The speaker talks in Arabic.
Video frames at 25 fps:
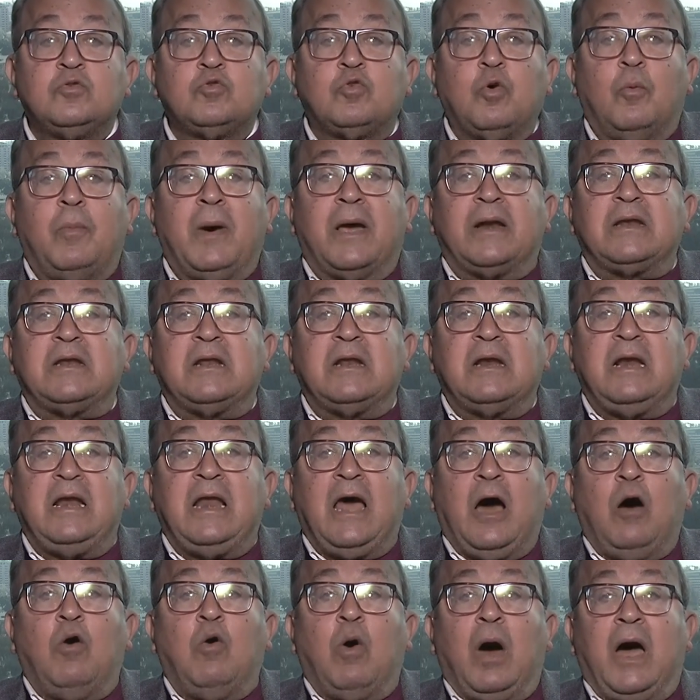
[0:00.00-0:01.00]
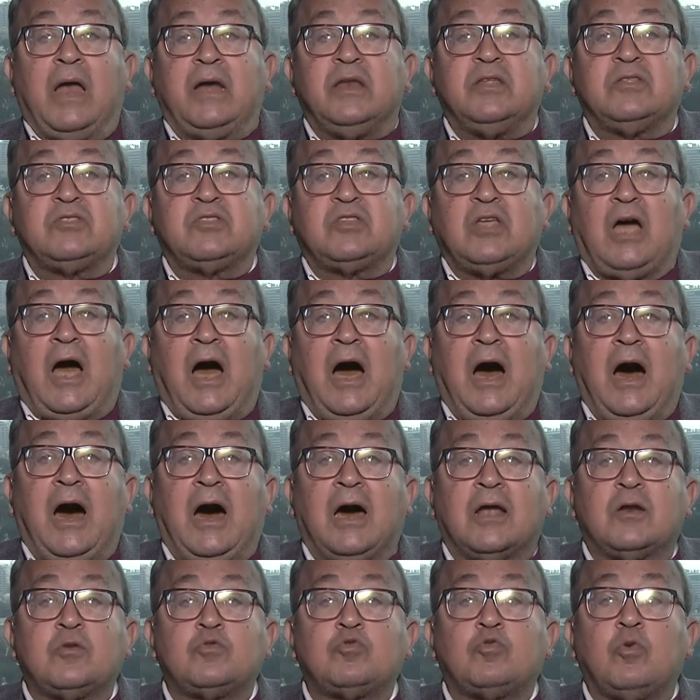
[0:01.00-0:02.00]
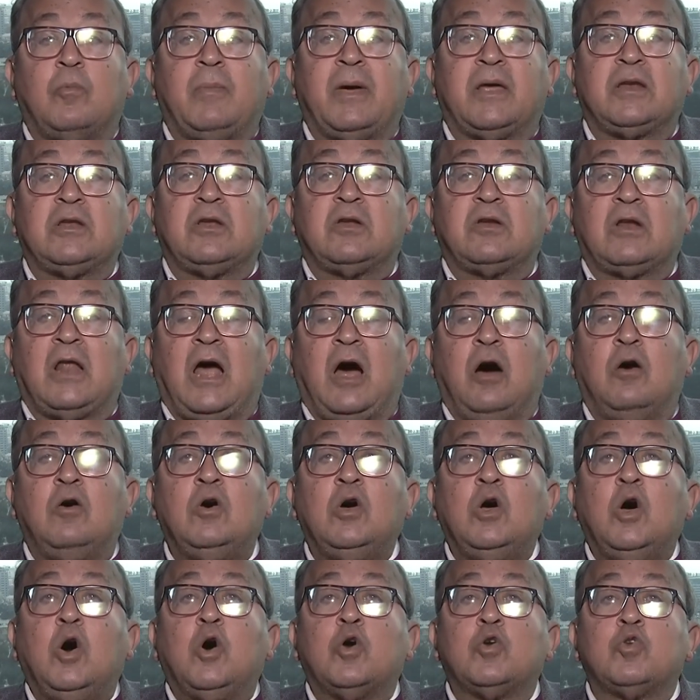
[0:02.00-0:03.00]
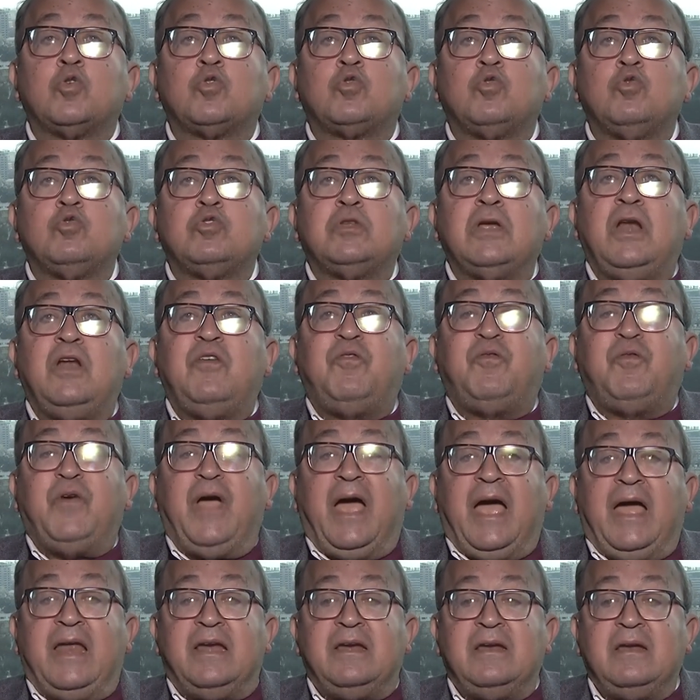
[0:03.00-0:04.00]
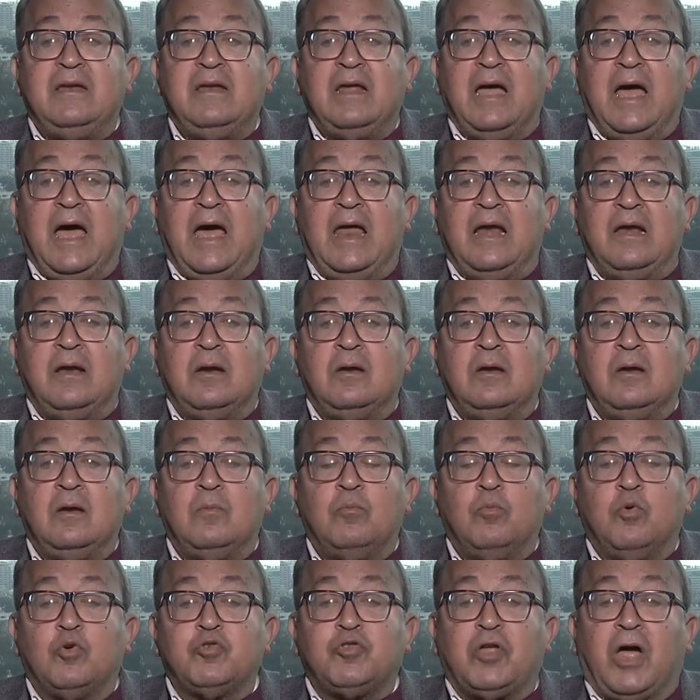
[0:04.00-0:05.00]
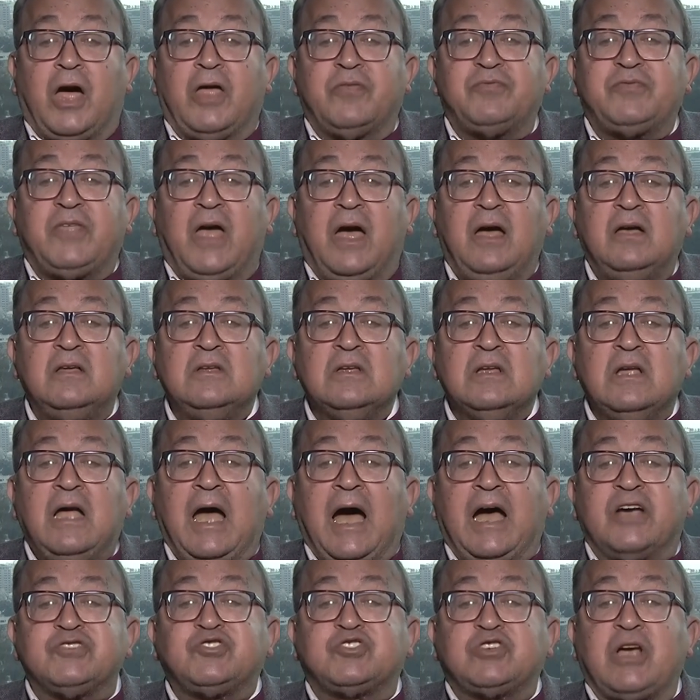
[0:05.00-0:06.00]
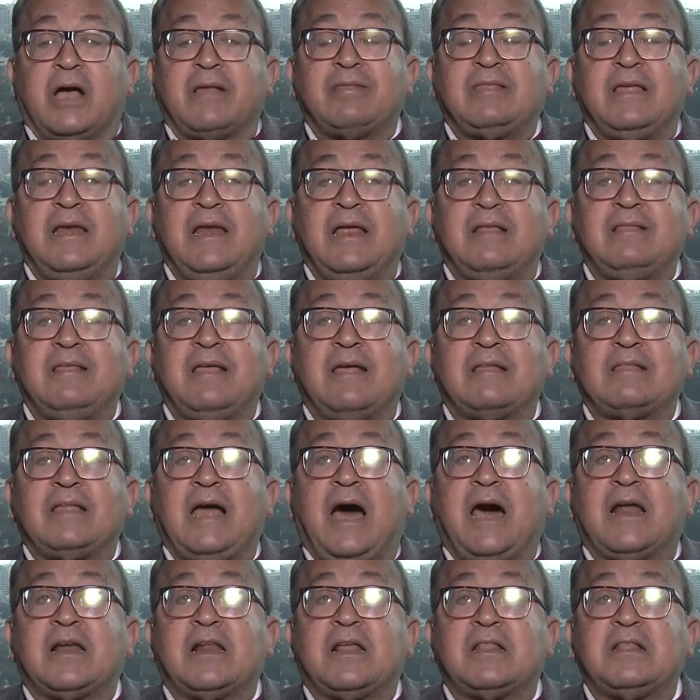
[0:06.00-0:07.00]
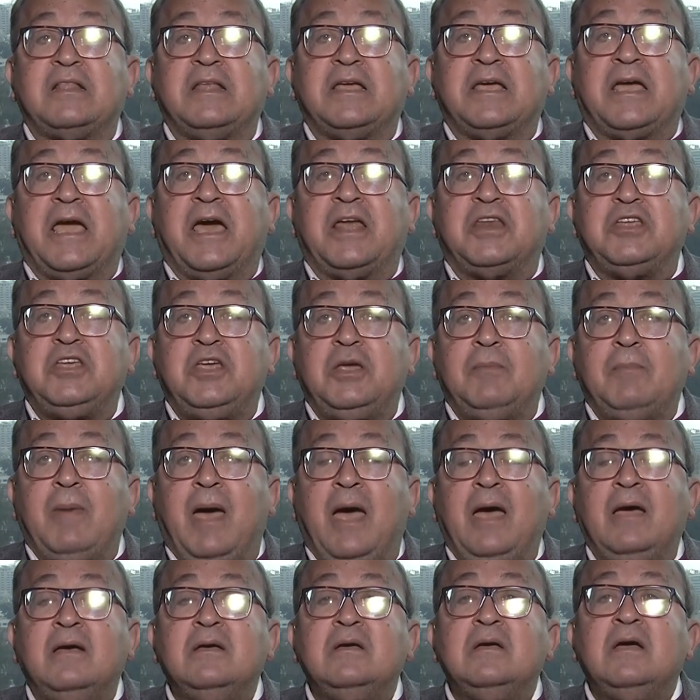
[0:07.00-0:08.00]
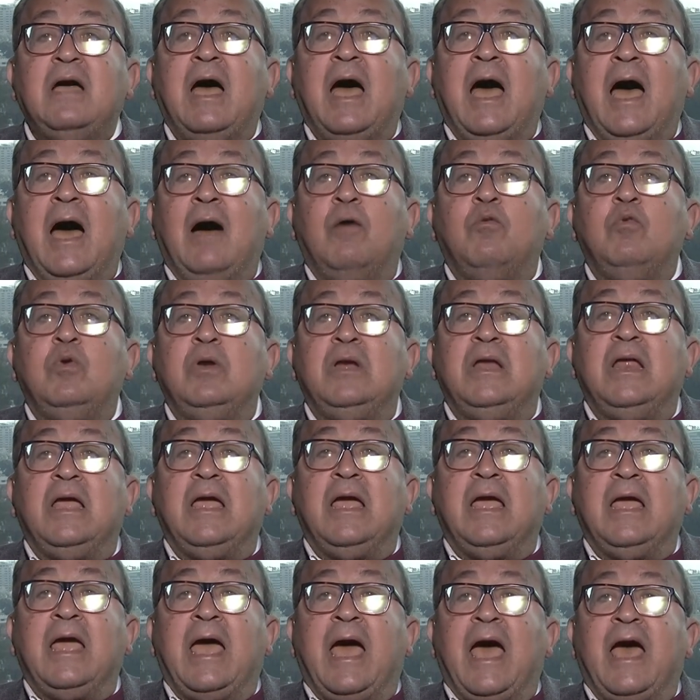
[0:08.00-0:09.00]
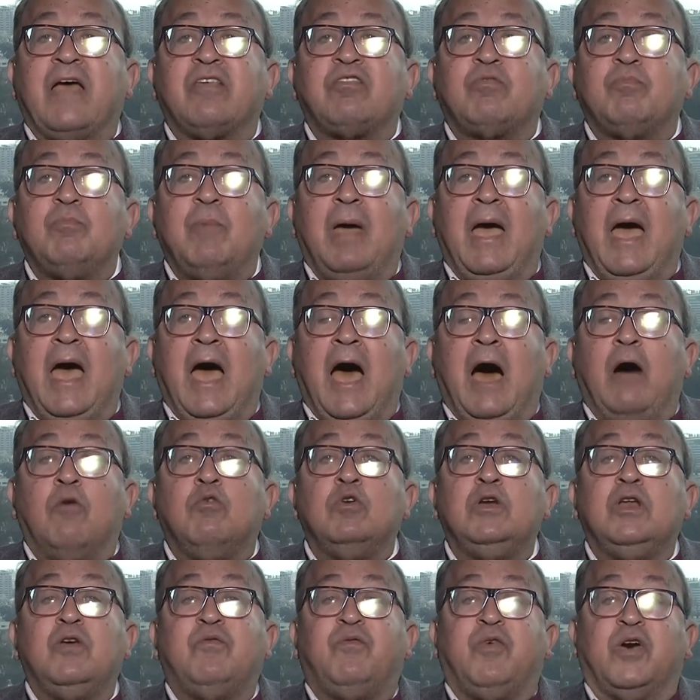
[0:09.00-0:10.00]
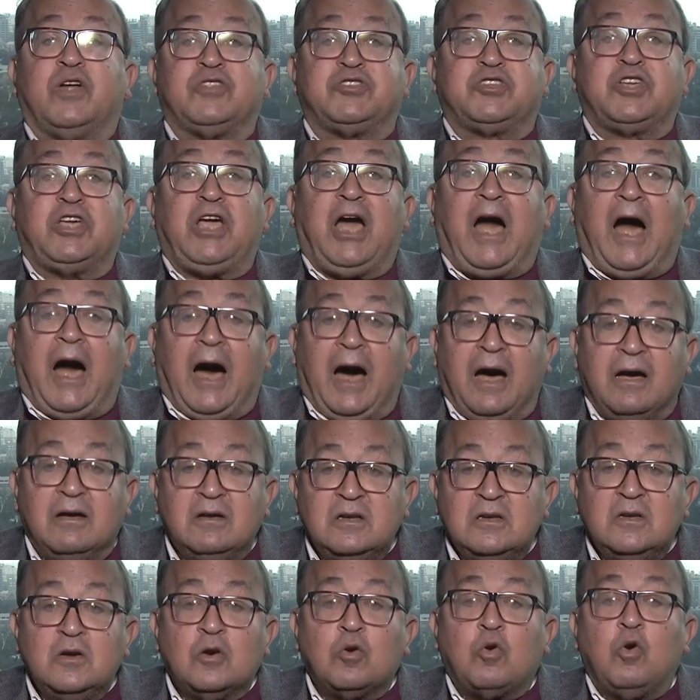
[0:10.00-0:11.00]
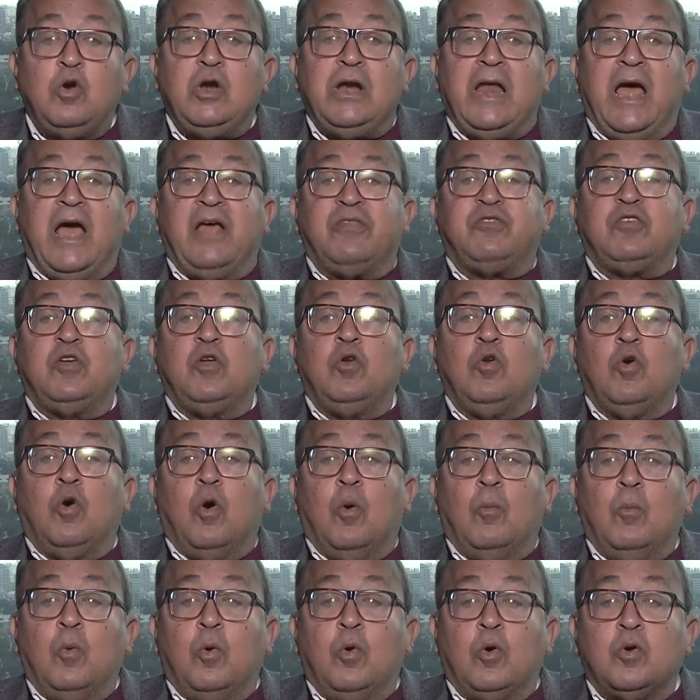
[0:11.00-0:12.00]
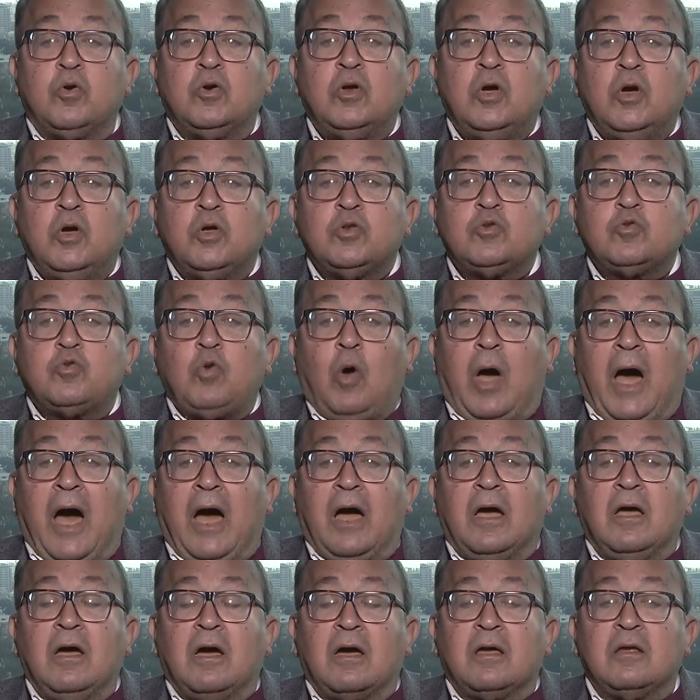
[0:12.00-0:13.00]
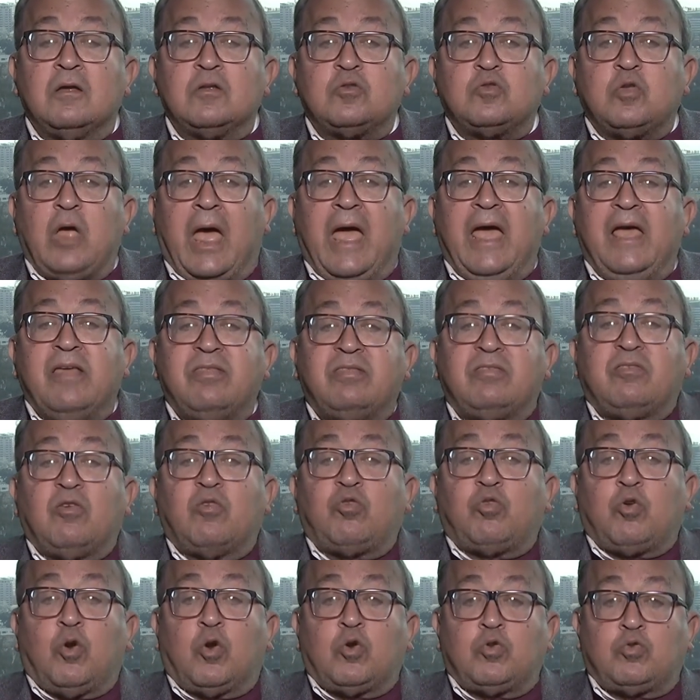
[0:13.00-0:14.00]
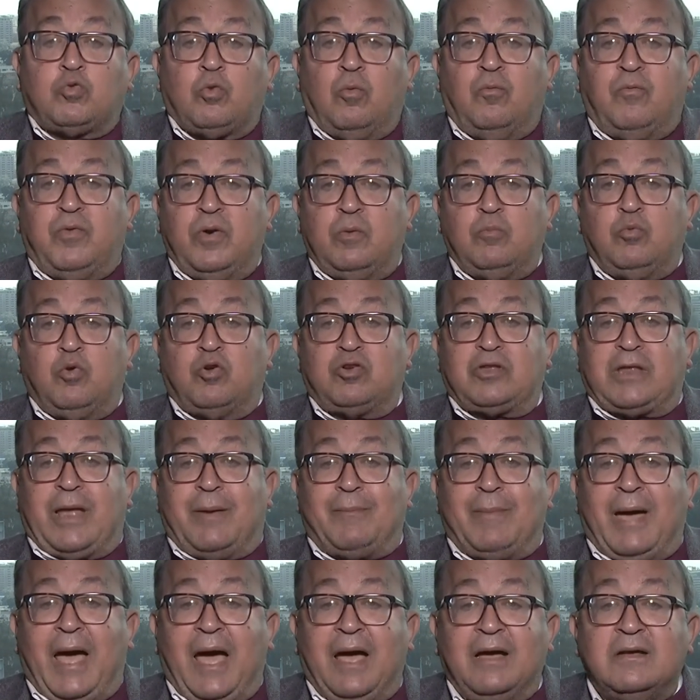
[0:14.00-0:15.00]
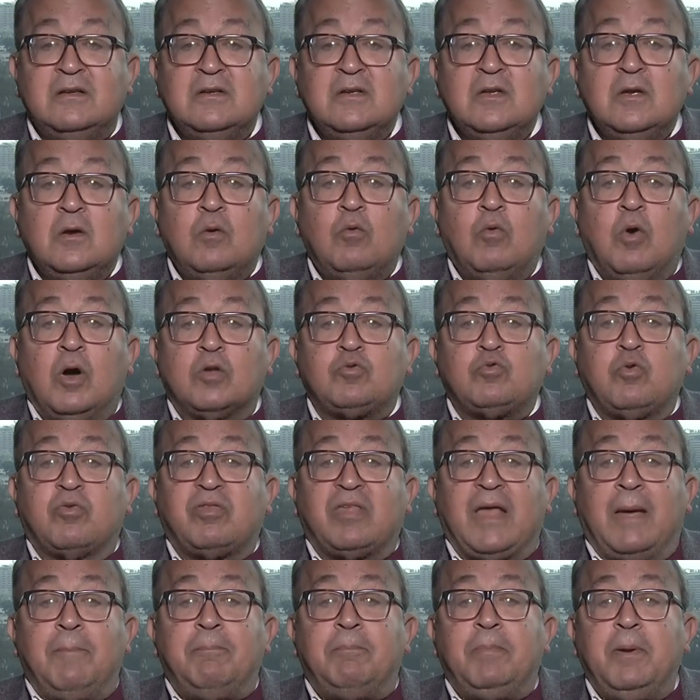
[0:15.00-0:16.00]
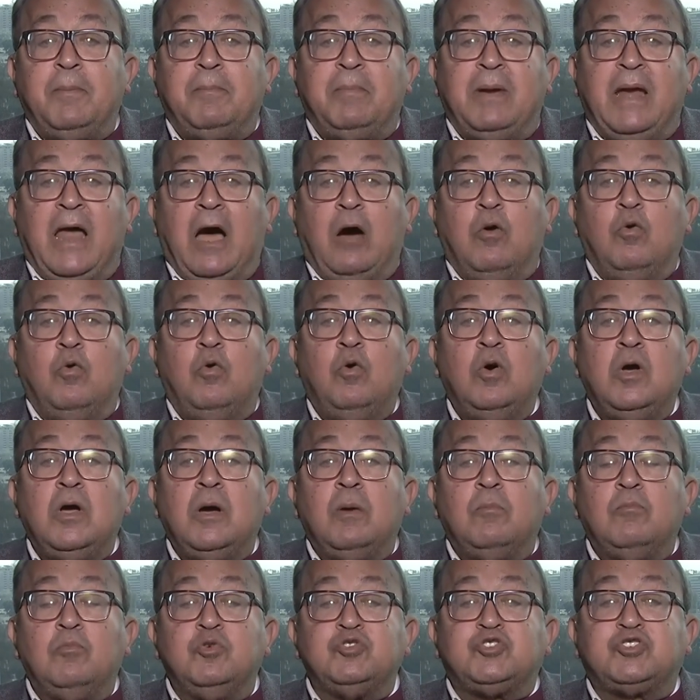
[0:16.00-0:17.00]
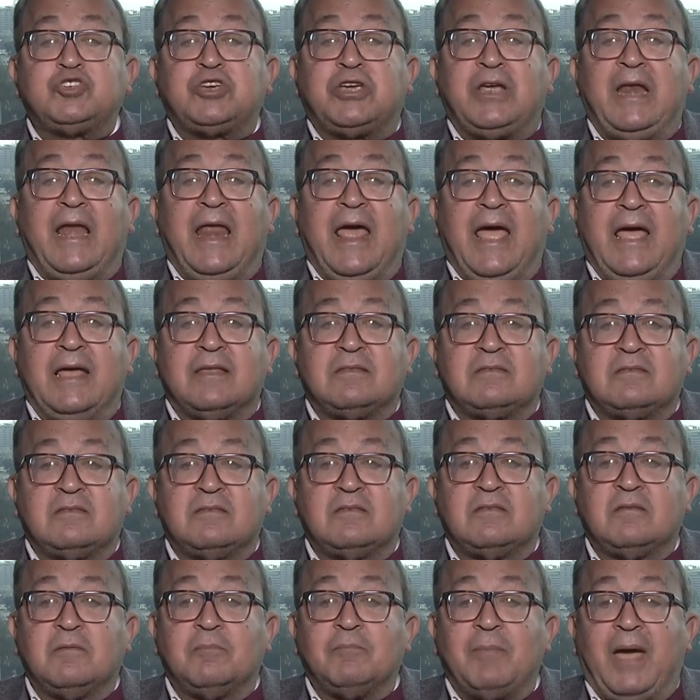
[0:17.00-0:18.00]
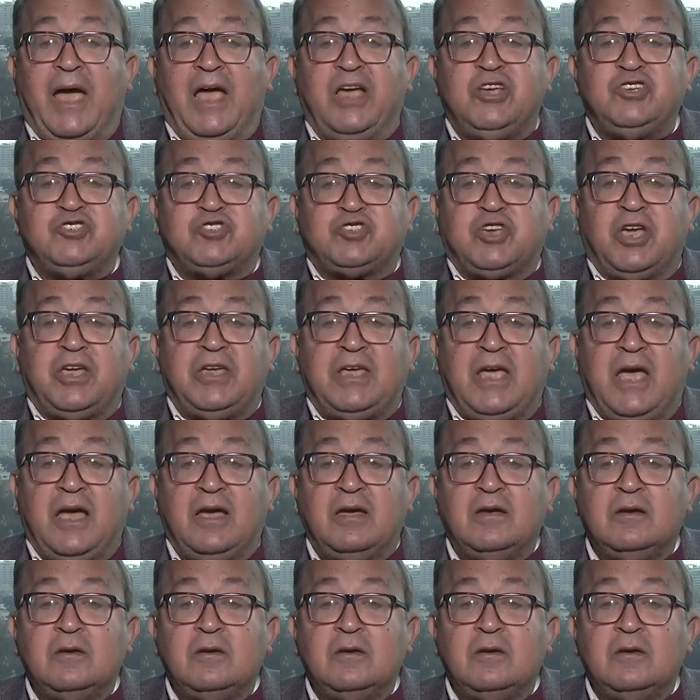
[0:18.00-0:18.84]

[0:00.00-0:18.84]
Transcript: تبرر له الانتحار تبرر له ردود الفعل المضاده الشخص الذي يتعرض لجريمه او لازمه او لفضيحه كل هذه الامور تحقق تهز صورته في طيب. المجتمع ما المطلوب بعد تقرير المركز الاعلامي لمجلس الوزراء في